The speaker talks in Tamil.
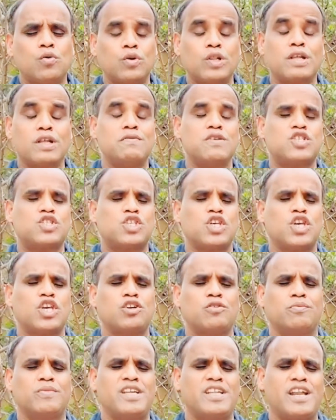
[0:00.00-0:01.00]
உதவி
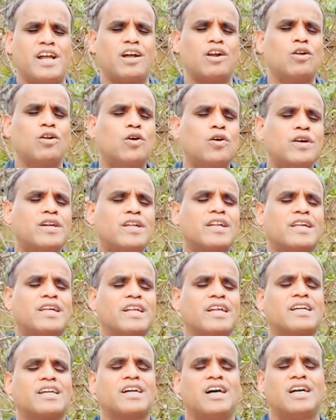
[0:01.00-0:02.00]
செய்யும் நீர் எங்களோடு
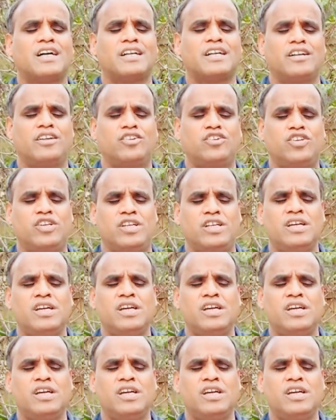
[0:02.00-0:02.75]
இருக்கிறக்காக நன்றி